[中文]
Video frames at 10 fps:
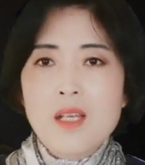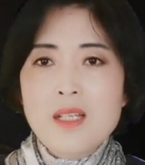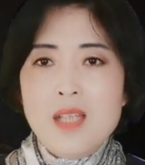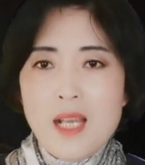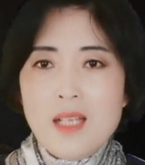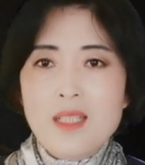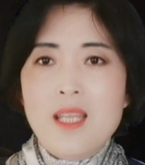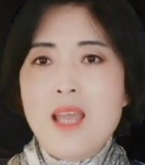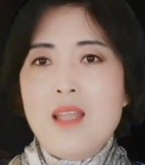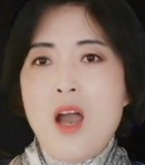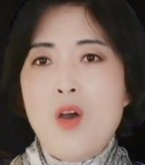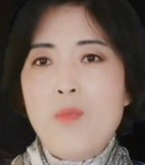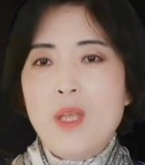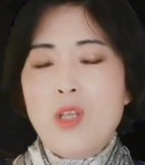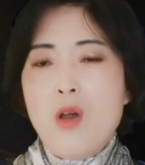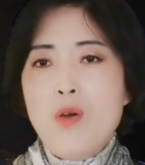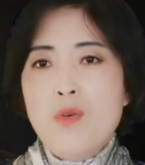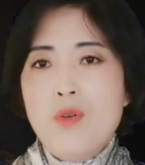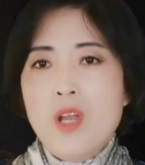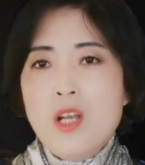这个电脑被
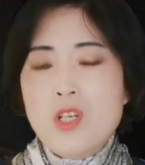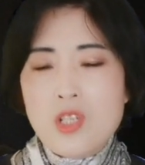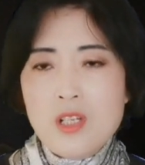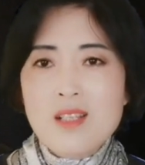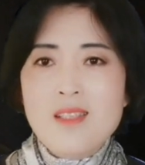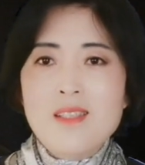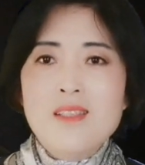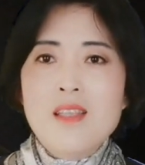偷，涉及